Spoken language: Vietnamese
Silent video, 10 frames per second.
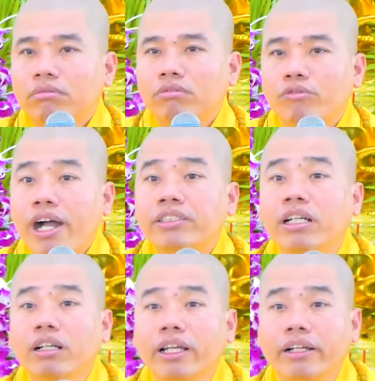phát
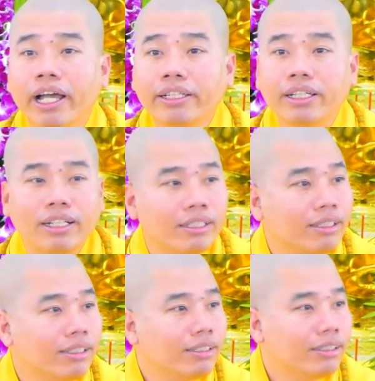sinh liền, ghê chưa?
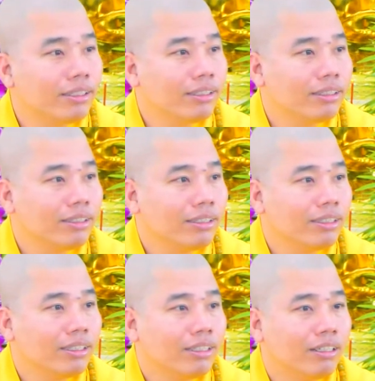
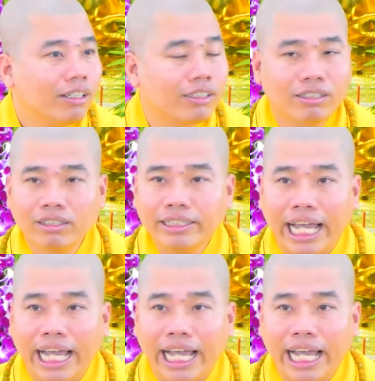Hòa thượng